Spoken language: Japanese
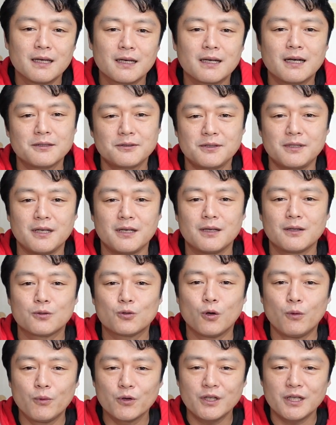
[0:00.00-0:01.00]
かつて
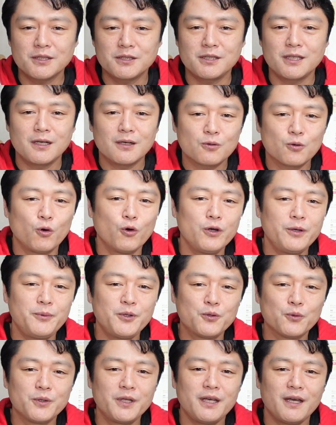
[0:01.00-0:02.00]
友達や恋
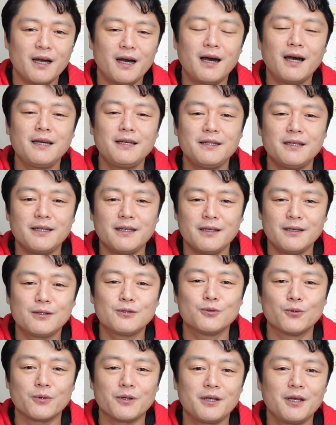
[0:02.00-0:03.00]
人に会いに行
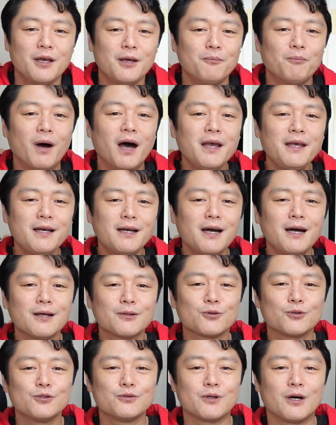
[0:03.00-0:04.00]
くのに
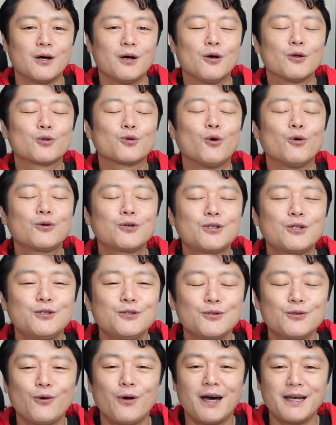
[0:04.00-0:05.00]
マイカーというのは特
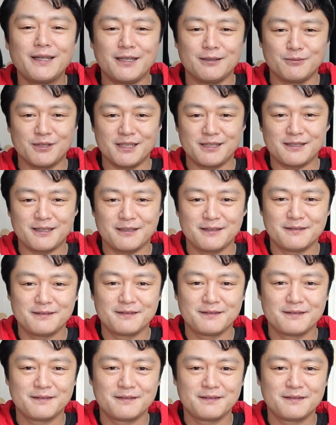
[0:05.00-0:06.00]
急のアイテムでした。
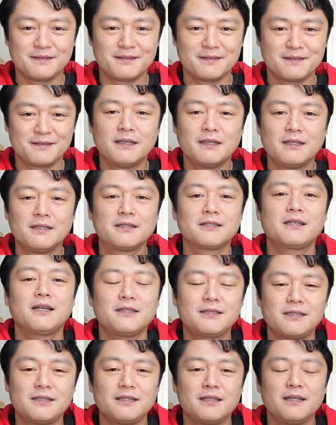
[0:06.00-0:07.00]
しか
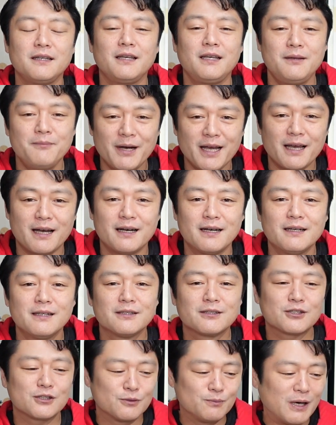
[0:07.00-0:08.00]
し今や
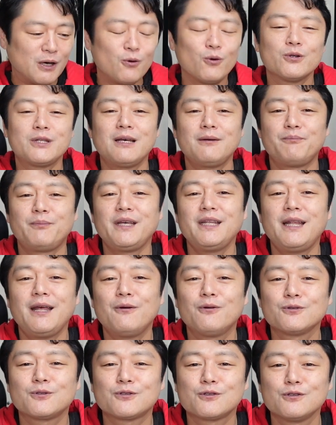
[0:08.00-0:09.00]
スマホで
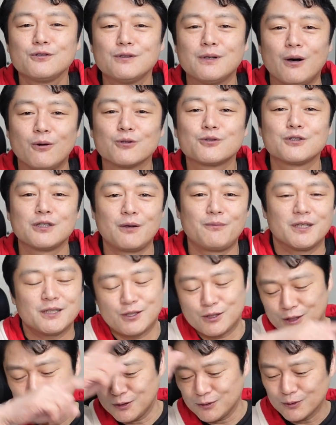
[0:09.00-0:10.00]
ビデオ通話をすれば
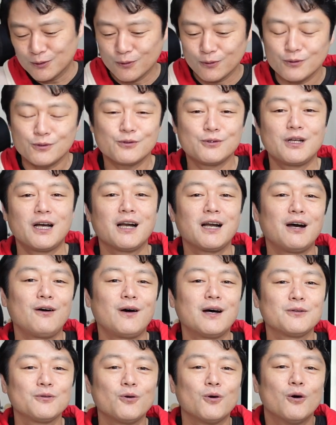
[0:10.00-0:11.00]
地球の裏
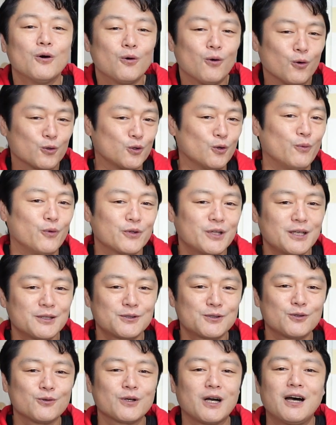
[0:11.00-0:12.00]
側のお友
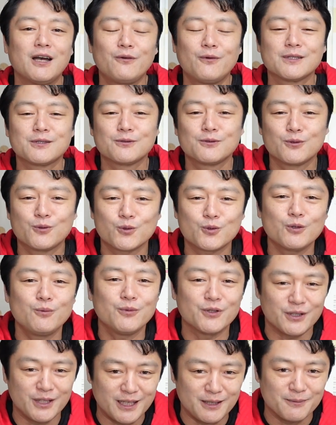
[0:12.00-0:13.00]
達と会話すること
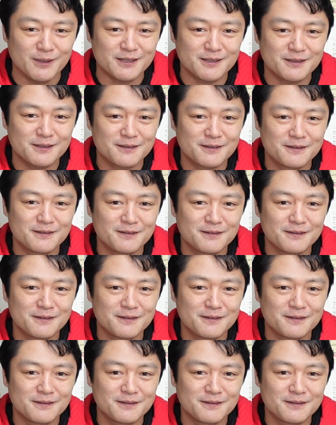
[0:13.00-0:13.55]
もできます。